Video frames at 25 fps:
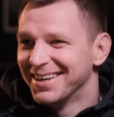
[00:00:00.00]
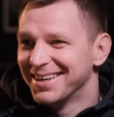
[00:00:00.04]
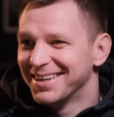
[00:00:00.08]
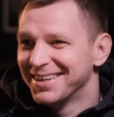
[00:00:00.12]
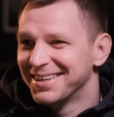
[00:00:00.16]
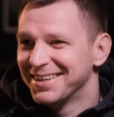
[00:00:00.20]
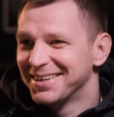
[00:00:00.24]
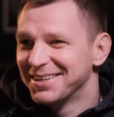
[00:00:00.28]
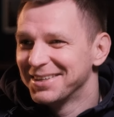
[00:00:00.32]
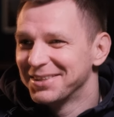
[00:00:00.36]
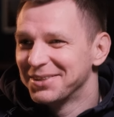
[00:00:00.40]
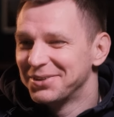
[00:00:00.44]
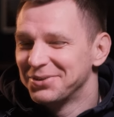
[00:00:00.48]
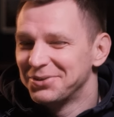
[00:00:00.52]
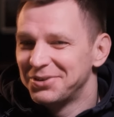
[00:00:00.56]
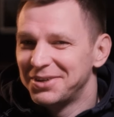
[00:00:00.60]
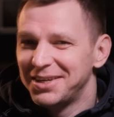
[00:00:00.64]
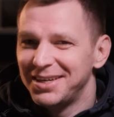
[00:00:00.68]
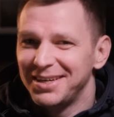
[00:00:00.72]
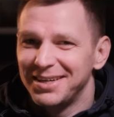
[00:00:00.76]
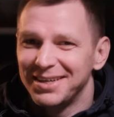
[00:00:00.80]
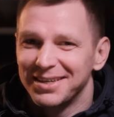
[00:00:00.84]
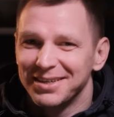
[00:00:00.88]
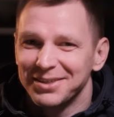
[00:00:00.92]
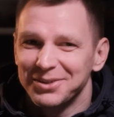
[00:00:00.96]
Э,
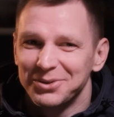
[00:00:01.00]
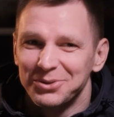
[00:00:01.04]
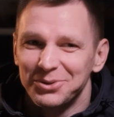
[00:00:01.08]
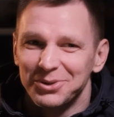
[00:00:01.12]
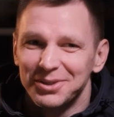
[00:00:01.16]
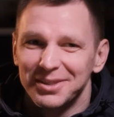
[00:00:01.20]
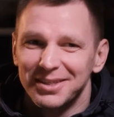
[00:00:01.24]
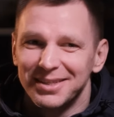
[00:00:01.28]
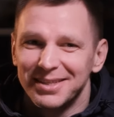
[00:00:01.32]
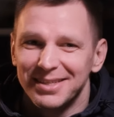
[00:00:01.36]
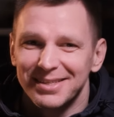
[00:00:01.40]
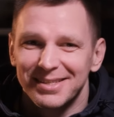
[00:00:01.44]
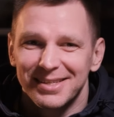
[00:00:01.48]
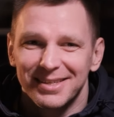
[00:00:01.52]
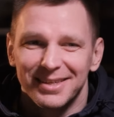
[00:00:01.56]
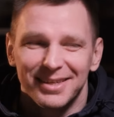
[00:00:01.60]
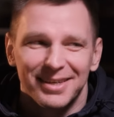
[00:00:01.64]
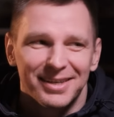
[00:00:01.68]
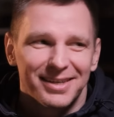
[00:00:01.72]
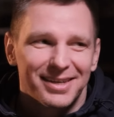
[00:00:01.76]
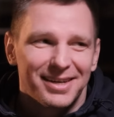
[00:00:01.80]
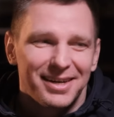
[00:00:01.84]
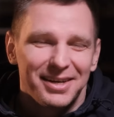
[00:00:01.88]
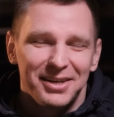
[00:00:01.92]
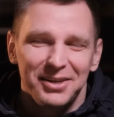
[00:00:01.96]
два гола
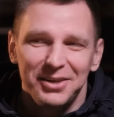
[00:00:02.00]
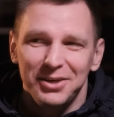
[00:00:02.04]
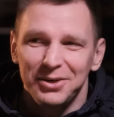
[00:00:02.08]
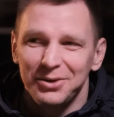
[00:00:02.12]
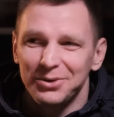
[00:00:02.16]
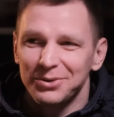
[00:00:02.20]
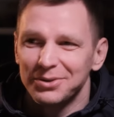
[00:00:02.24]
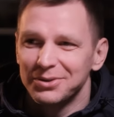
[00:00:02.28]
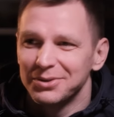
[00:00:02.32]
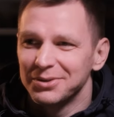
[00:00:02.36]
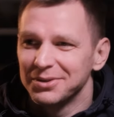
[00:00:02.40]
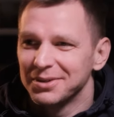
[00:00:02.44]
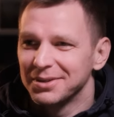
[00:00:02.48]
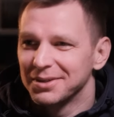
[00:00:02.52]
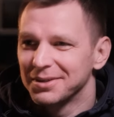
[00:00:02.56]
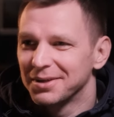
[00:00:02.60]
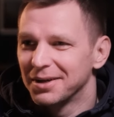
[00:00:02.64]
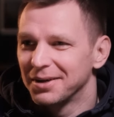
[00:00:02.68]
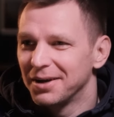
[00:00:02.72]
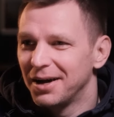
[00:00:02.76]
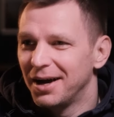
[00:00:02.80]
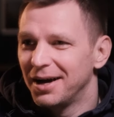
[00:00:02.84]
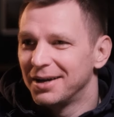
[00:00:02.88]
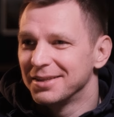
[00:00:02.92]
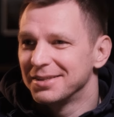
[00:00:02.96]
за карьеру, ну,
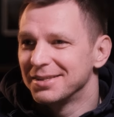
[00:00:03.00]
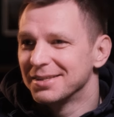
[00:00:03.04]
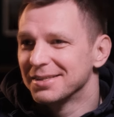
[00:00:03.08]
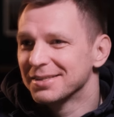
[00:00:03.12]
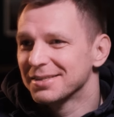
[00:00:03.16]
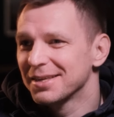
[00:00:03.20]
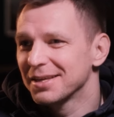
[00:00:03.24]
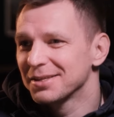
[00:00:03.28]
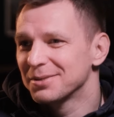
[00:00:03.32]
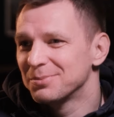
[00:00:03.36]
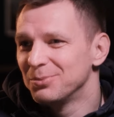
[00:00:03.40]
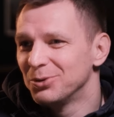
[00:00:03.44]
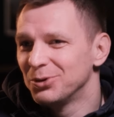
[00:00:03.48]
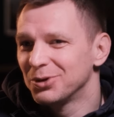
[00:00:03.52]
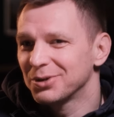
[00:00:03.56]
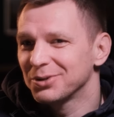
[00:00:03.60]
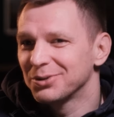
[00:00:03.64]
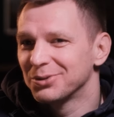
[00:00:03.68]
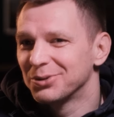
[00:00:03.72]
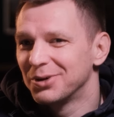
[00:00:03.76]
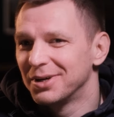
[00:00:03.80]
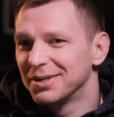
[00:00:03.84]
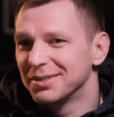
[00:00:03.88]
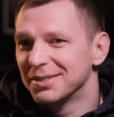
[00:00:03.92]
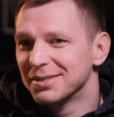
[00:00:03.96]
один за
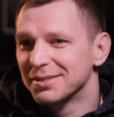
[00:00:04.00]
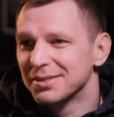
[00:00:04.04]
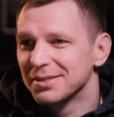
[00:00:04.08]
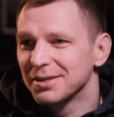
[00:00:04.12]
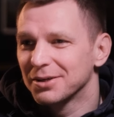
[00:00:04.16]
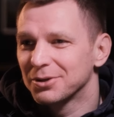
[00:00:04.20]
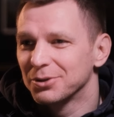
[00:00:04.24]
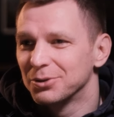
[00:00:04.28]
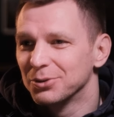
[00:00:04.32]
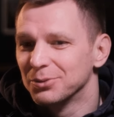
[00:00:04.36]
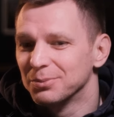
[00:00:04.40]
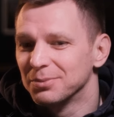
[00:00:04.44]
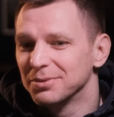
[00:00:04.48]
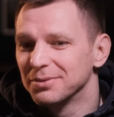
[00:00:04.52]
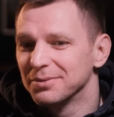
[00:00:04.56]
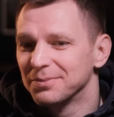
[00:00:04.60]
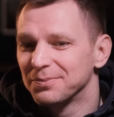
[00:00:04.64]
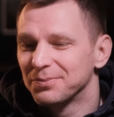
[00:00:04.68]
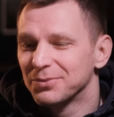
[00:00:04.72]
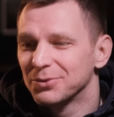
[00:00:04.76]
сборную, один за клуб.